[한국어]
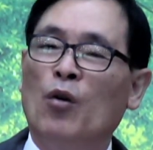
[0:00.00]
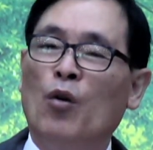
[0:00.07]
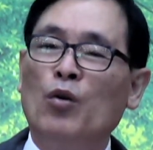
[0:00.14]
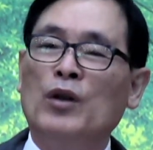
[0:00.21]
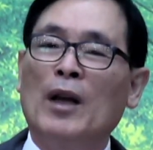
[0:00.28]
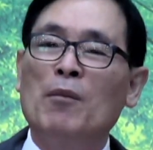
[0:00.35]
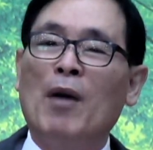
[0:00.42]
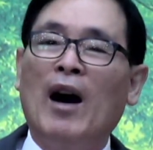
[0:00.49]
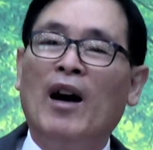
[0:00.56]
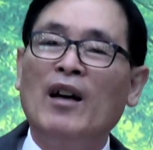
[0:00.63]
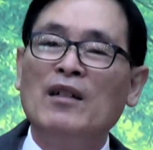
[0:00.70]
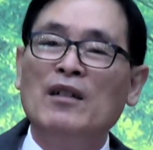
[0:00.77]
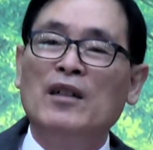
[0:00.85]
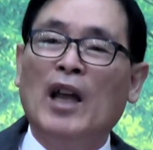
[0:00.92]
올 때
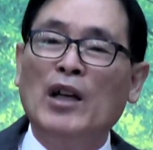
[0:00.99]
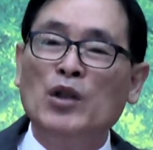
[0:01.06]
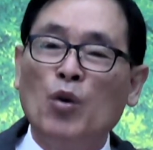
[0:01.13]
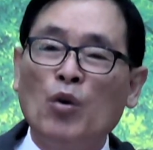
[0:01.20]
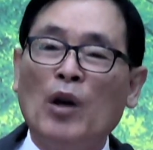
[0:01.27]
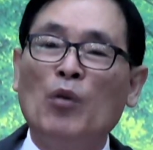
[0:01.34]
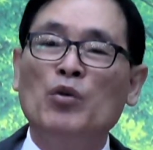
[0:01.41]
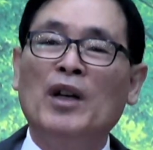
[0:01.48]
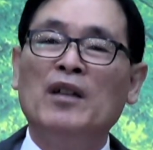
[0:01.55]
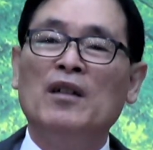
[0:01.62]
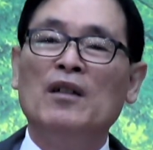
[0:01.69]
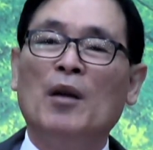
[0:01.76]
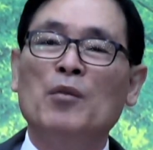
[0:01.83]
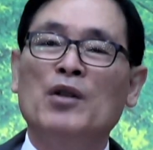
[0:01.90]
마가를 데리고 오라고
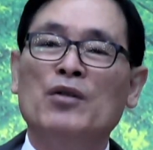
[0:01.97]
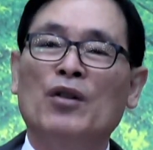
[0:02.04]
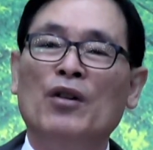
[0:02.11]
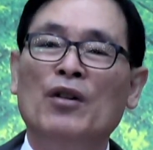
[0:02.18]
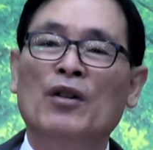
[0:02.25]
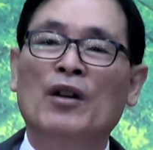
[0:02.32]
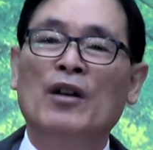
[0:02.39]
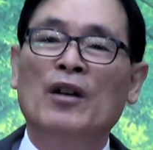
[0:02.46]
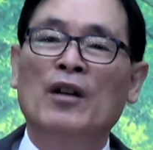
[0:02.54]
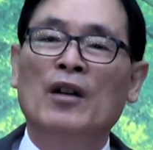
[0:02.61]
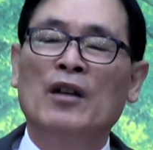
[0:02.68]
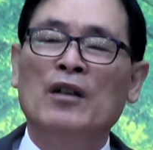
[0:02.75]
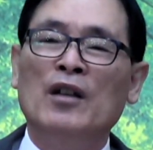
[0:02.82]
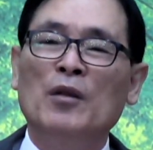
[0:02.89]
얘기를 하면서
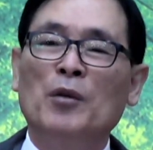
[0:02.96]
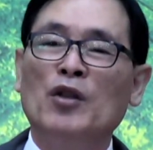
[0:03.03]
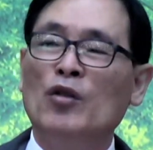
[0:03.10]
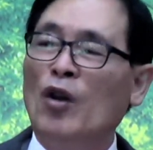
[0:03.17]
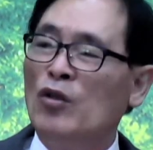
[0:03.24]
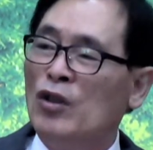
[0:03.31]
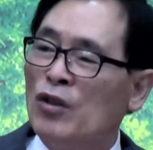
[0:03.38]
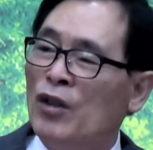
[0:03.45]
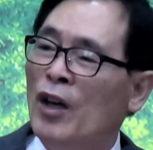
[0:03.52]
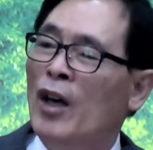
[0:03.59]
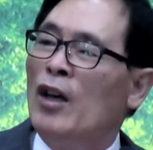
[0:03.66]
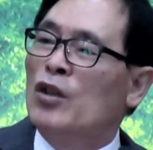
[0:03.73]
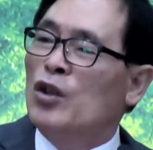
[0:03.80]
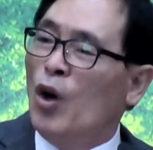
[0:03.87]
그러면서 너는
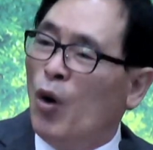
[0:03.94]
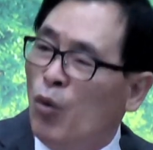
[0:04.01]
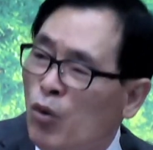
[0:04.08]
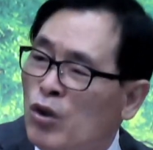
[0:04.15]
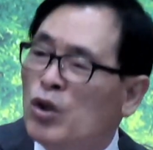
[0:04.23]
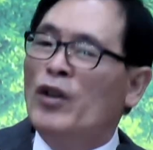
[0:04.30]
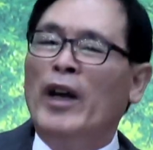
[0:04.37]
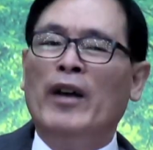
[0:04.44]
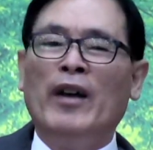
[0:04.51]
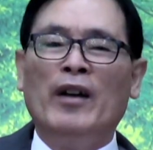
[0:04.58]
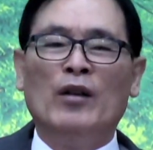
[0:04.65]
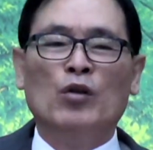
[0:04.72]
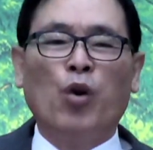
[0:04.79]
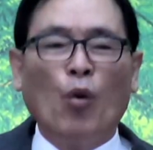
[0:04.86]
겨울
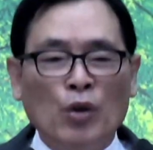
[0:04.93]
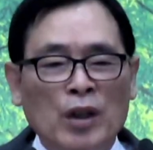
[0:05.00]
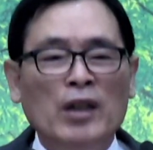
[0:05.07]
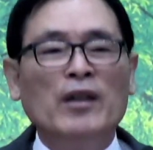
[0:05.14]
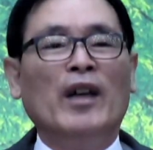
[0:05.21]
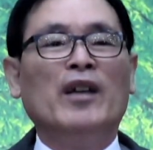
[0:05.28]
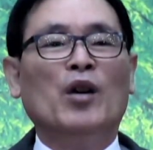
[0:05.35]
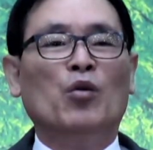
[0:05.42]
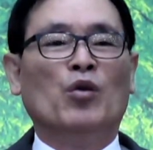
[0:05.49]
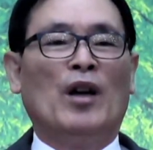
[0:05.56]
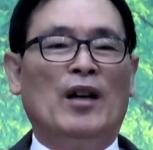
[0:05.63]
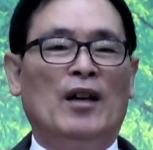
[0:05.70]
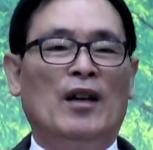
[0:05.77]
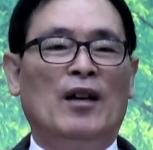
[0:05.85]
전에 속히 내게 오라.